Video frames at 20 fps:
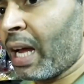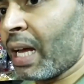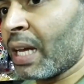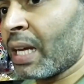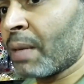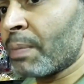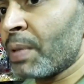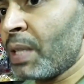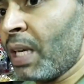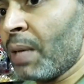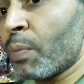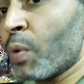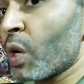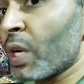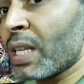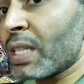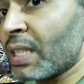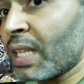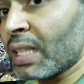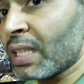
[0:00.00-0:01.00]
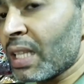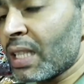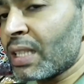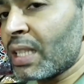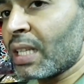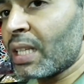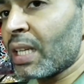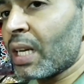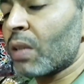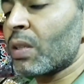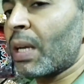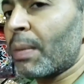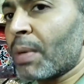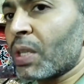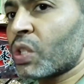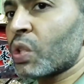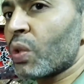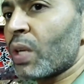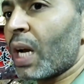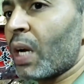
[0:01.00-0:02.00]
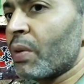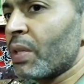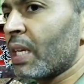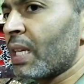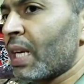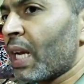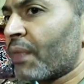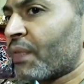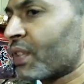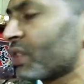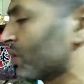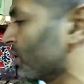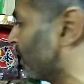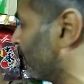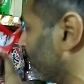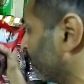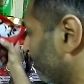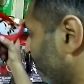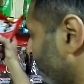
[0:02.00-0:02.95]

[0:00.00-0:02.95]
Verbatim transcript: آه، بيحبوه جدا جدا هنا وده مشهور قوي هنا في الصين